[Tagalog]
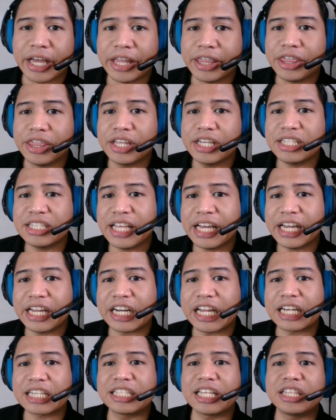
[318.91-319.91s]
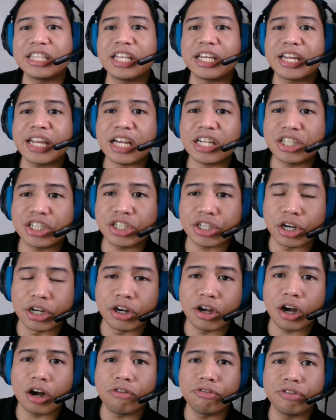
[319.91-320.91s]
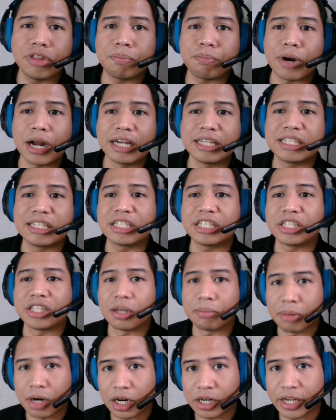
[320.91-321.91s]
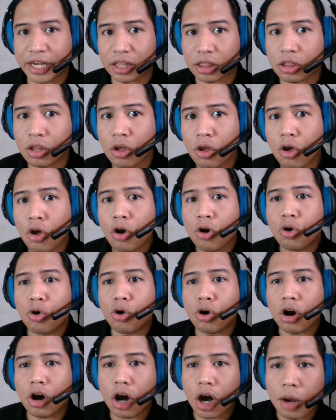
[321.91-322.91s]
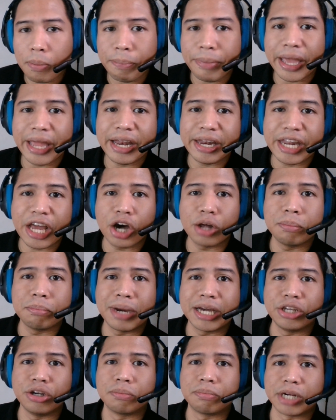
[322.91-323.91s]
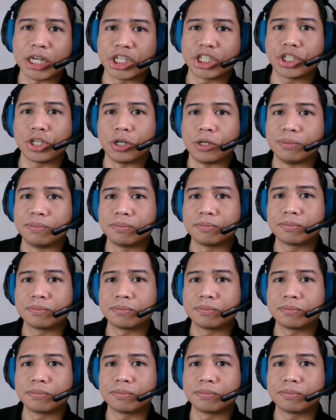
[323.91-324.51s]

And this directs the direction of the prices in the market, kung up and down ba yung presyo.